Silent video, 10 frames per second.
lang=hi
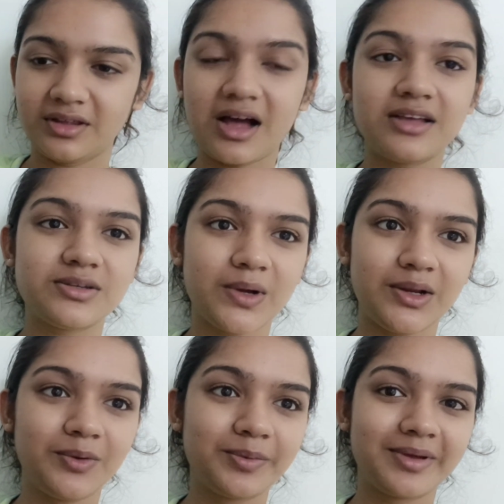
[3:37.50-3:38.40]
कास्ट वाले
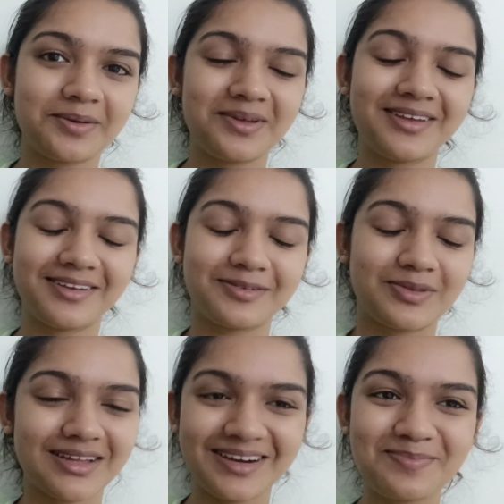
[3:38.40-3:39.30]
लोग में अभी
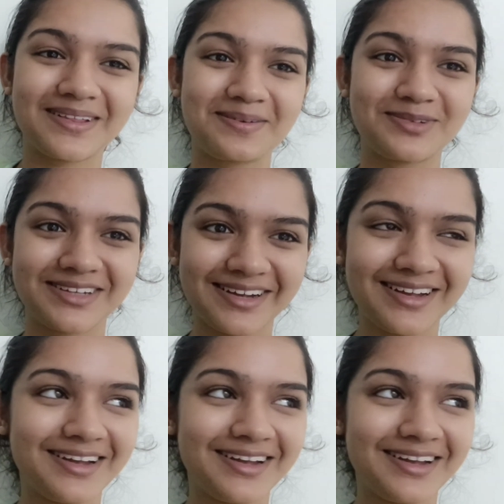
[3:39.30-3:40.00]
उतना नहीं पता मुझे